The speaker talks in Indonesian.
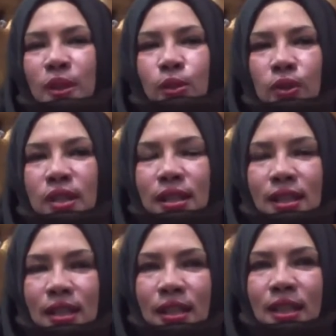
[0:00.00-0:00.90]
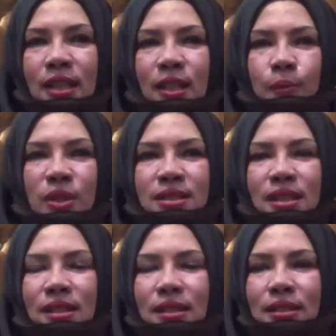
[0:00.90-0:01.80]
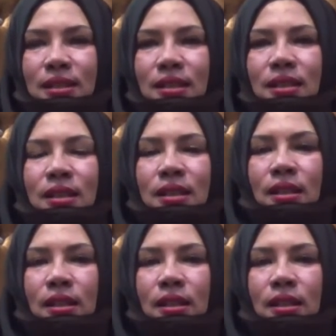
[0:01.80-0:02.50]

Patu ini bisa nanti